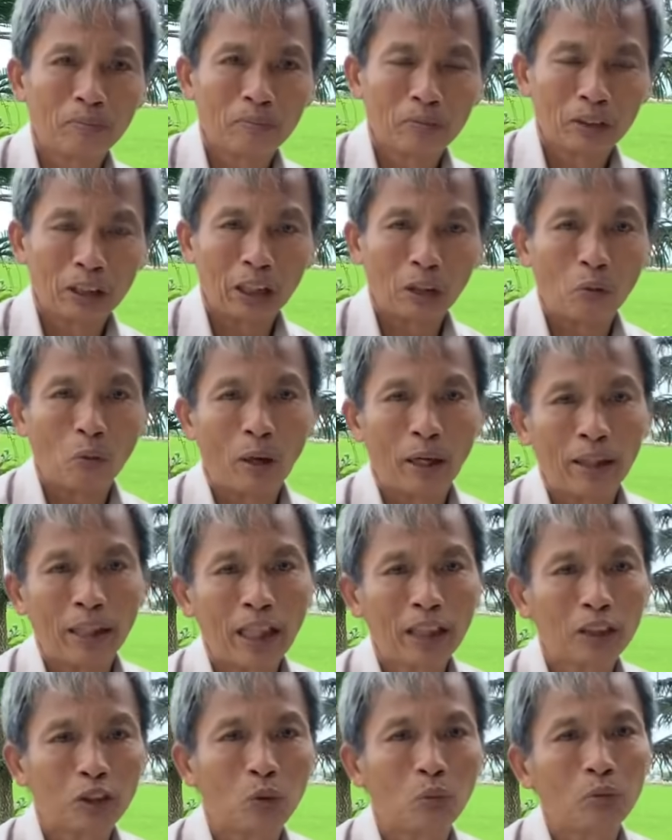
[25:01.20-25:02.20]
thì quả
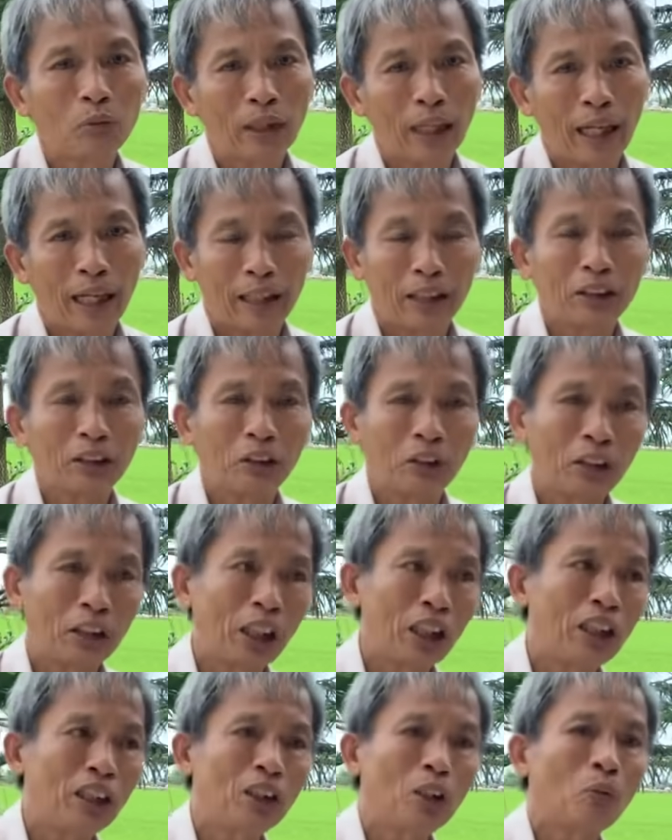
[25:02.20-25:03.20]
đất chúng ta cái đường
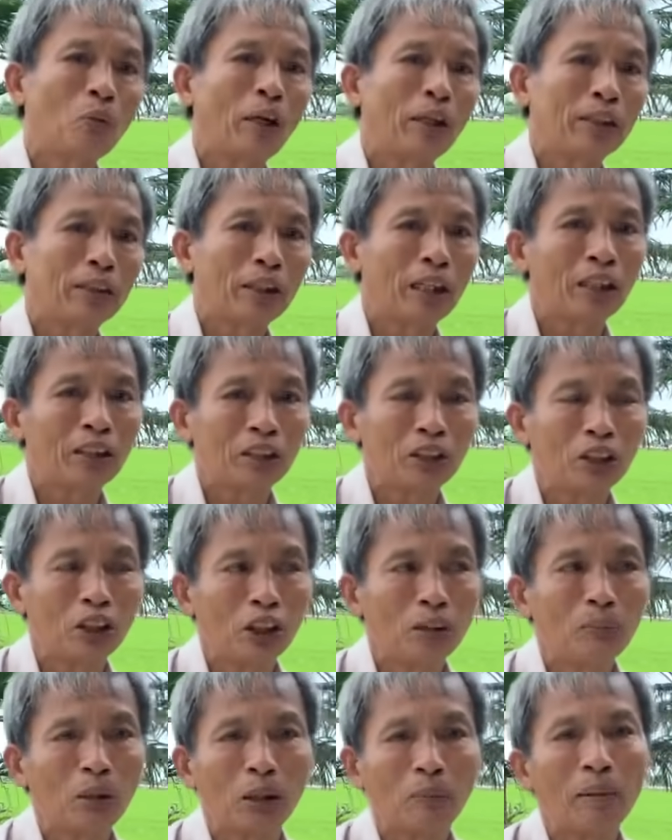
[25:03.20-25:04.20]
kính nó khoảng trên dưới
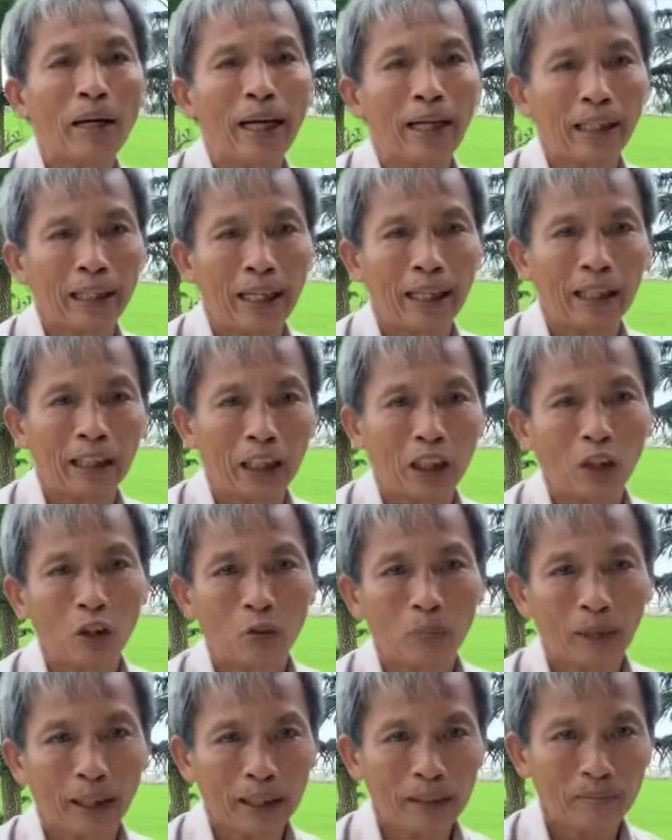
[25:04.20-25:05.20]
13.000
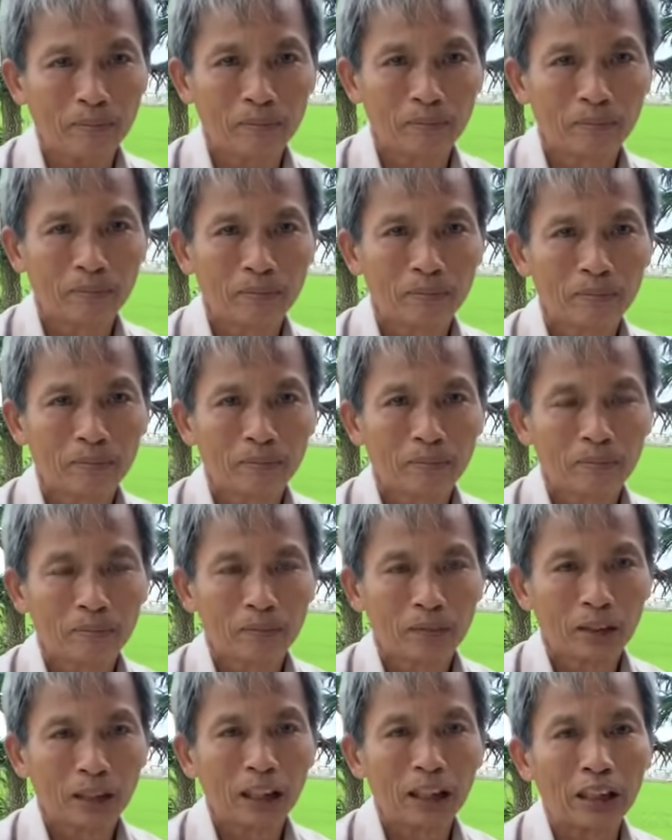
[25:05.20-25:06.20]
km
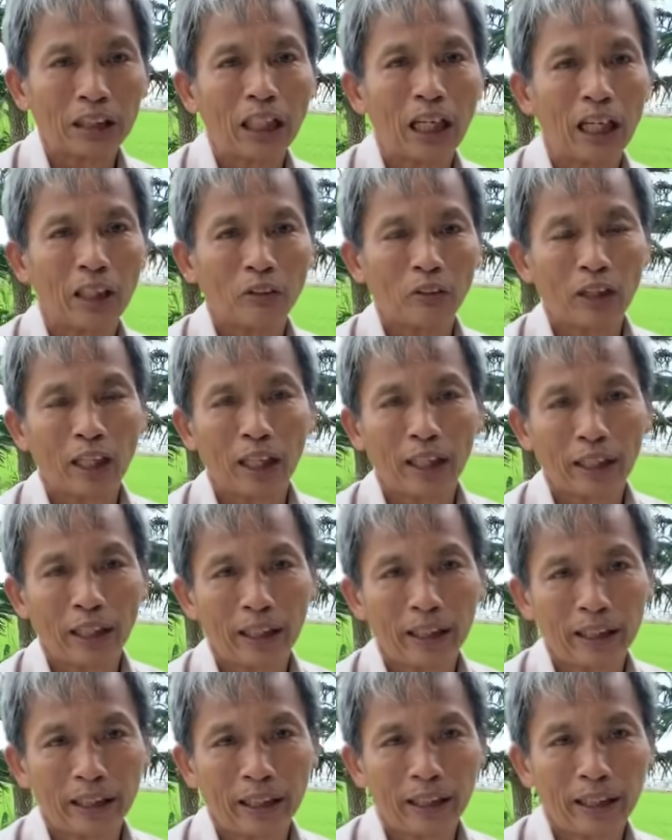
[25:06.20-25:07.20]
thì nhân ra
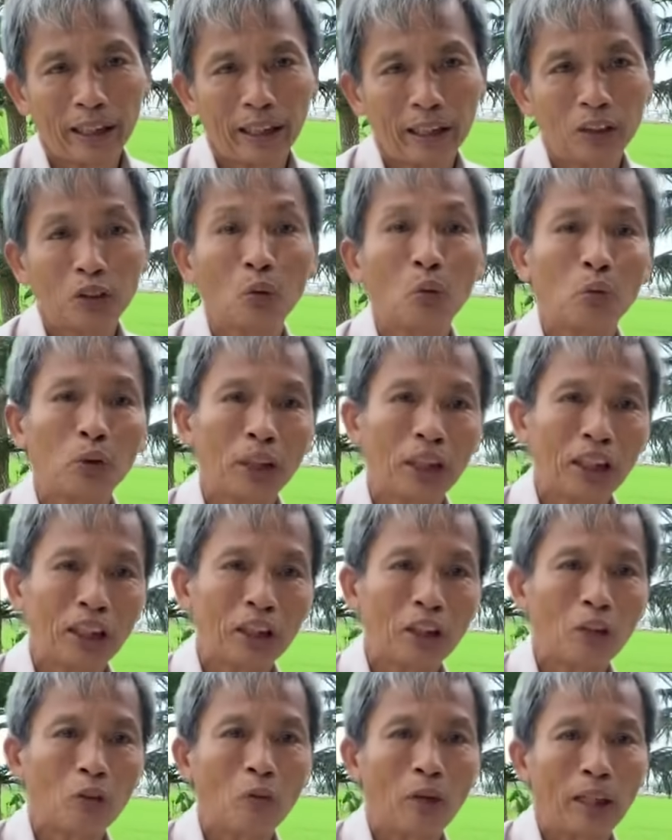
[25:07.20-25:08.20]
cái cái cái chu vi
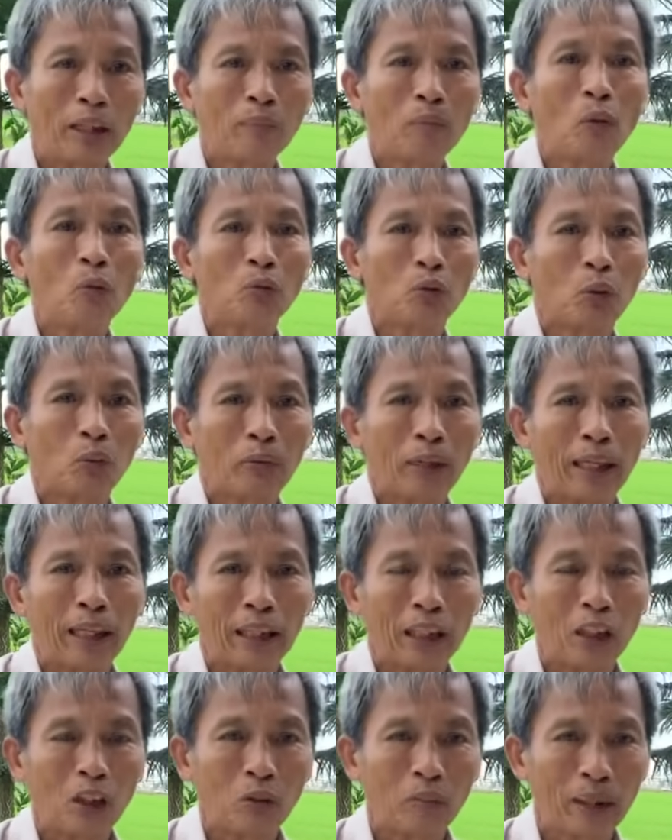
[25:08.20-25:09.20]
nó khoảng 40.000
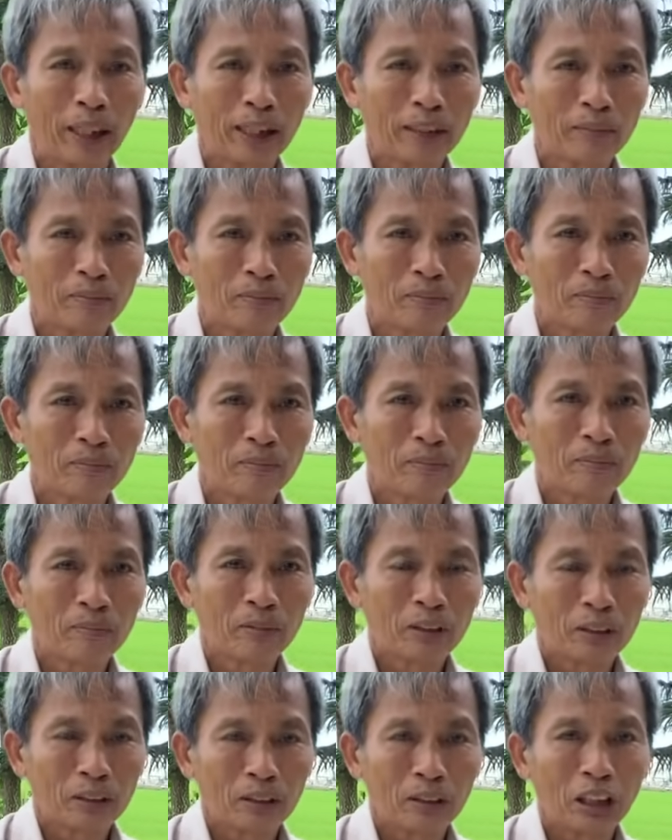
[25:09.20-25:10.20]
km
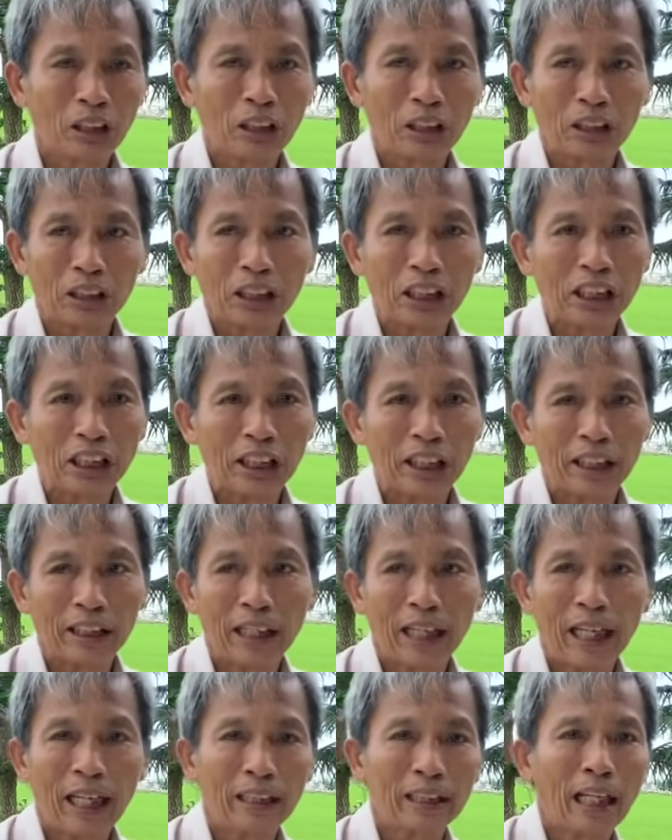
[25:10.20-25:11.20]
thì chia
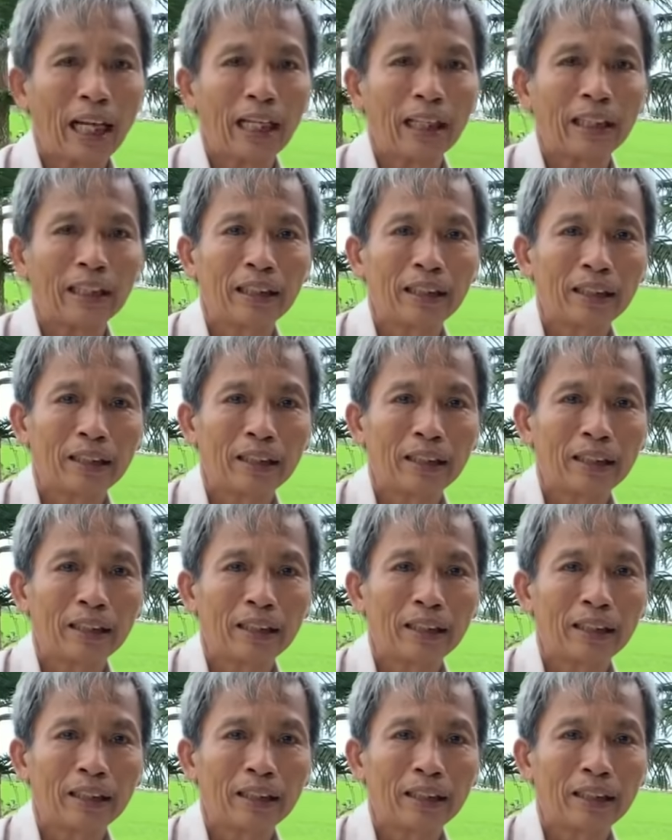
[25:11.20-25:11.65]
ra thành